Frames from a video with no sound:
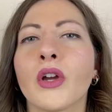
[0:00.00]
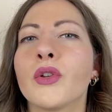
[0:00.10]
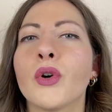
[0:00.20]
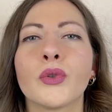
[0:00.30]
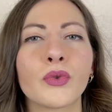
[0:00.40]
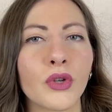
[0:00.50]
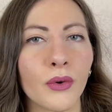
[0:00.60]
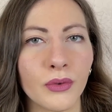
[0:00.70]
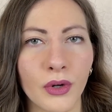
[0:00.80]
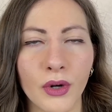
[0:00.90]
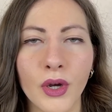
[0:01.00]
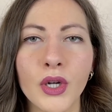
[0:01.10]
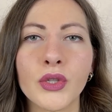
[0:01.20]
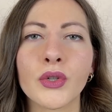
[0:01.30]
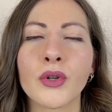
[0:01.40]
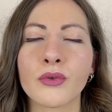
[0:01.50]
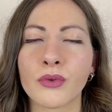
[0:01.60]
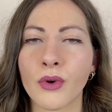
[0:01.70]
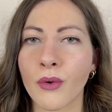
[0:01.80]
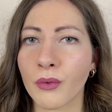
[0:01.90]
Non usò un orologio, non
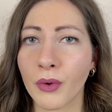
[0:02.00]
usò un